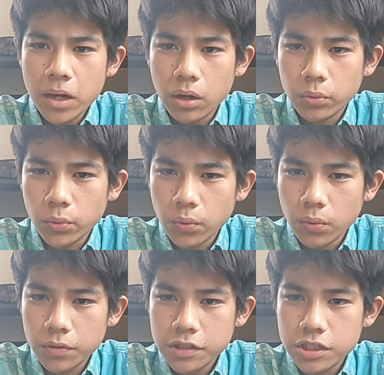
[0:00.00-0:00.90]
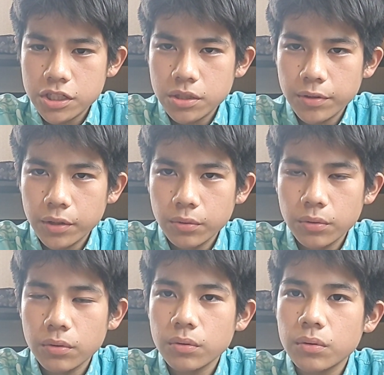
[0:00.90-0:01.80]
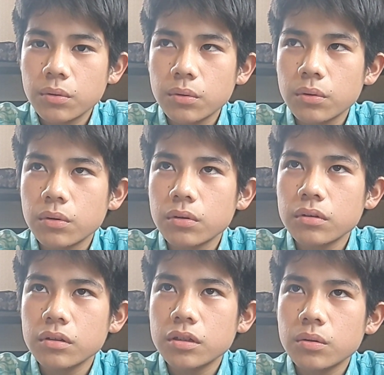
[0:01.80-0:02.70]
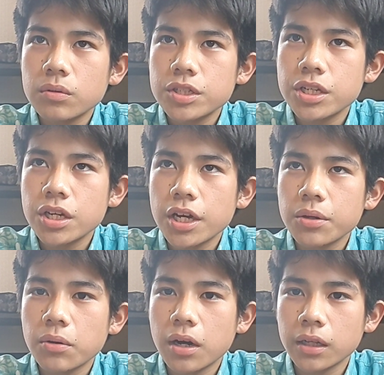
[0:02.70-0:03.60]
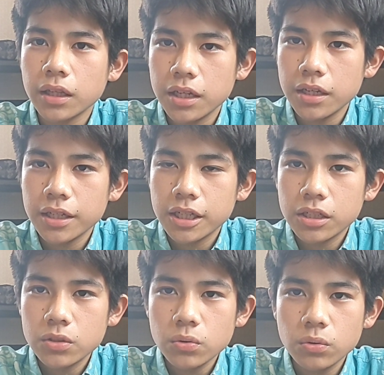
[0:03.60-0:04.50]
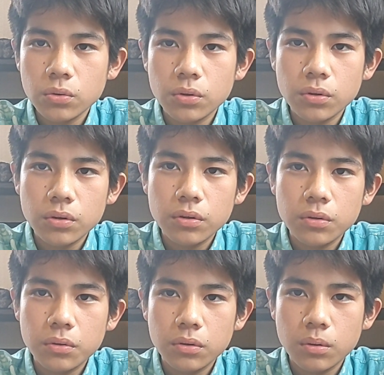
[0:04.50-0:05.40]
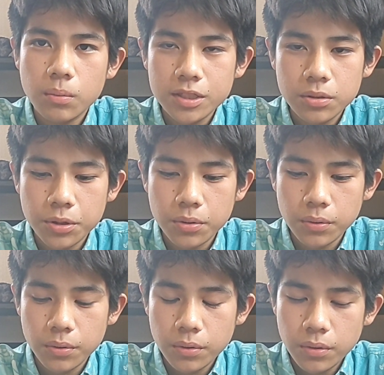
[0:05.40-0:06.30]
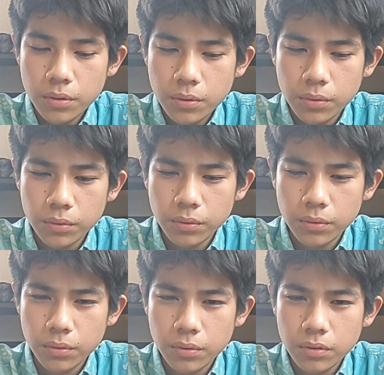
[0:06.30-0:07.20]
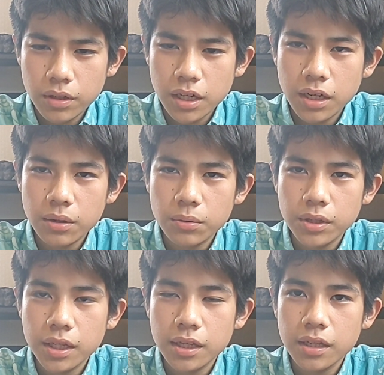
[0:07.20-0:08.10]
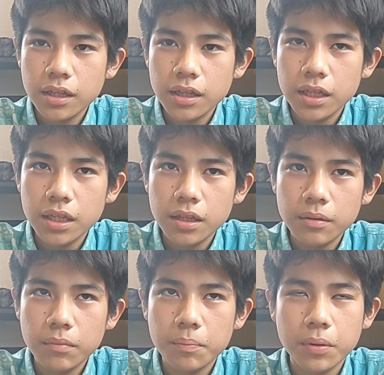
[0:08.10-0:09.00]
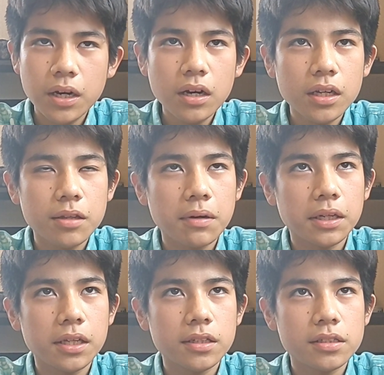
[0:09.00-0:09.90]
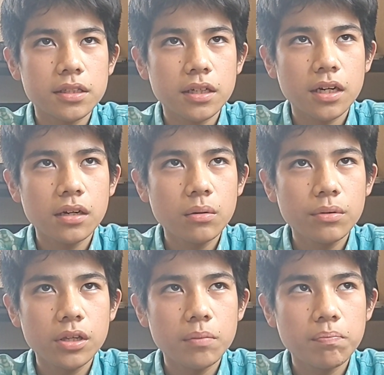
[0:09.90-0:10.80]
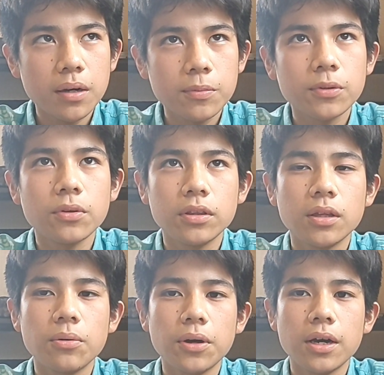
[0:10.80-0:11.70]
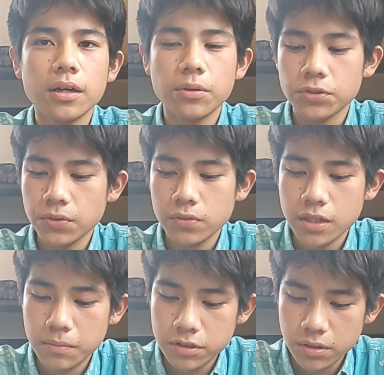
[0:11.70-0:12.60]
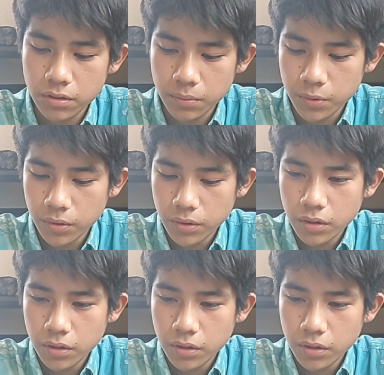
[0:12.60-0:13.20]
あの父親の知り合いの方にちょっと正則君このカラオケ、まあ、バーではないですねカラオケパブといった方がよろしゅうございますけれども